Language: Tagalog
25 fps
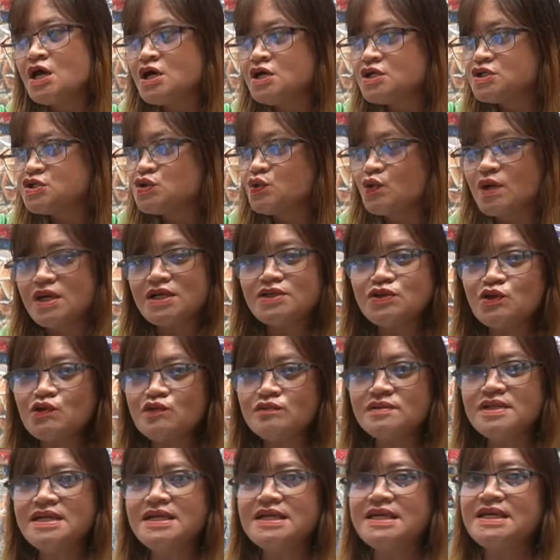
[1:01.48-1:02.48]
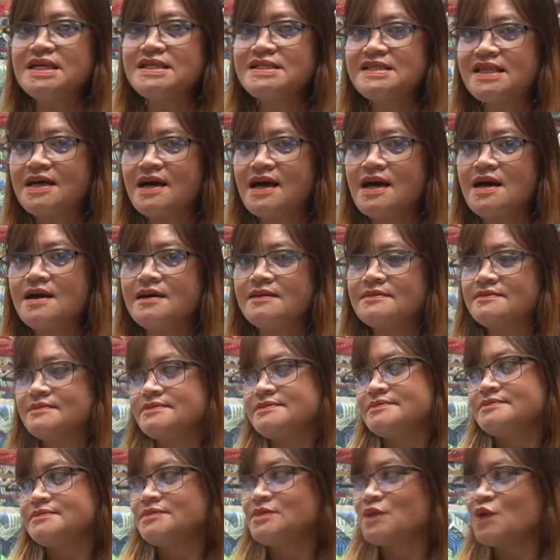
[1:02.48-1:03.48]
so katong nangita
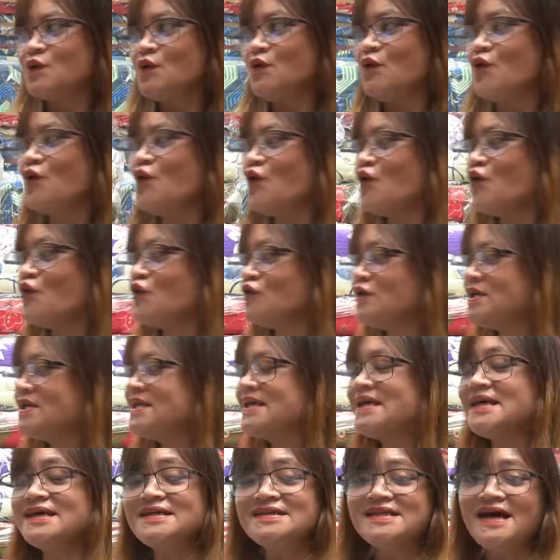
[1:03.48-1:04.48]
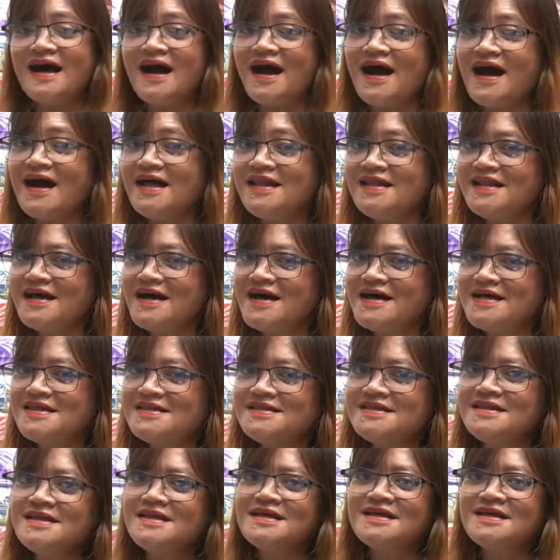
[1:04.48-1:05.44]
og higdaanan